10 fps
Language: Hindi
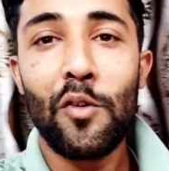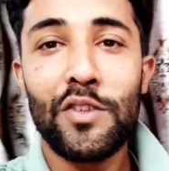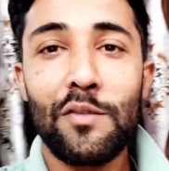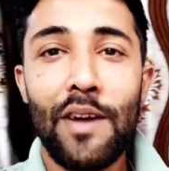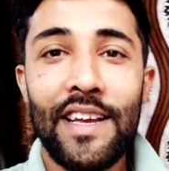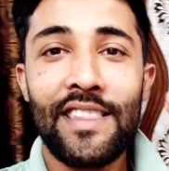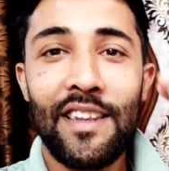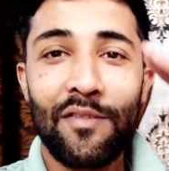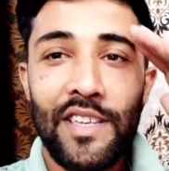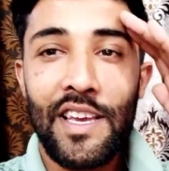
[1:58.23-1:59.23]
और जी भाई की
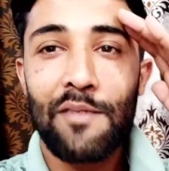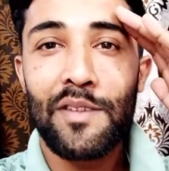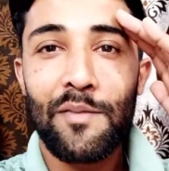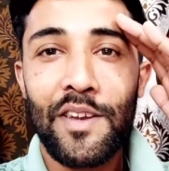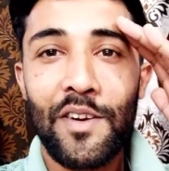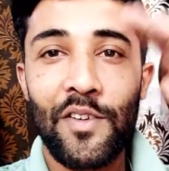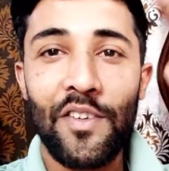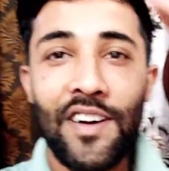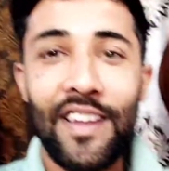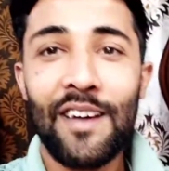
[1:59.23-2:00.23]
तरफ से आप सभी को
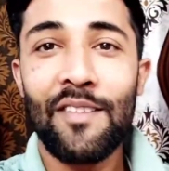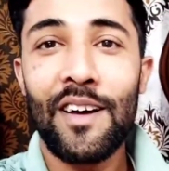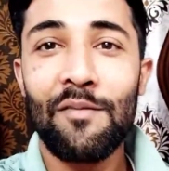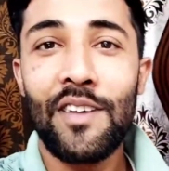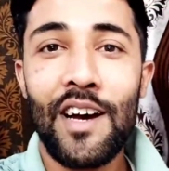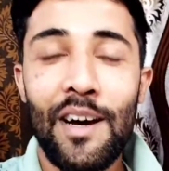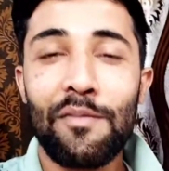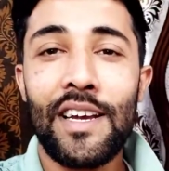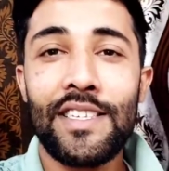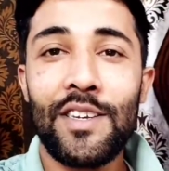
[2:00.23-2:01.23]
राम राम
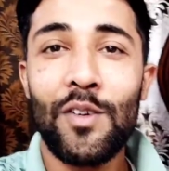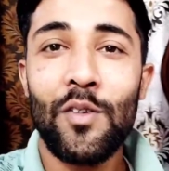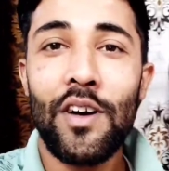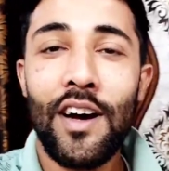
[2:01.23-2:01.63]
आप कैसे हो